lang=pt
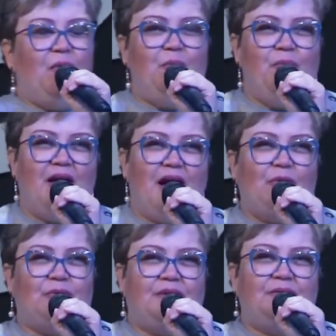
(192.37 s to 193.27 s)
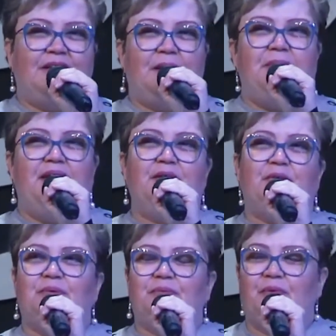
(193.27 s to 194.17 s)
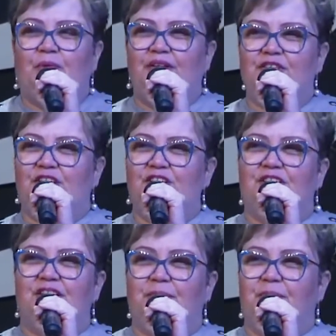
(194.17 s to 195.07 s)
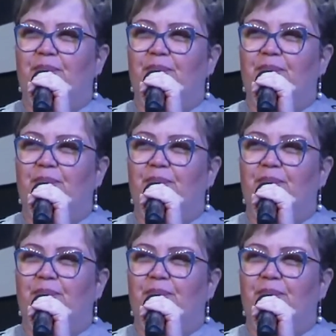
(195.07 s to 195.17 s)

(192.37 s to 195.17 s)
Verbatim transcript: um, é algo tão tremendo quando a gente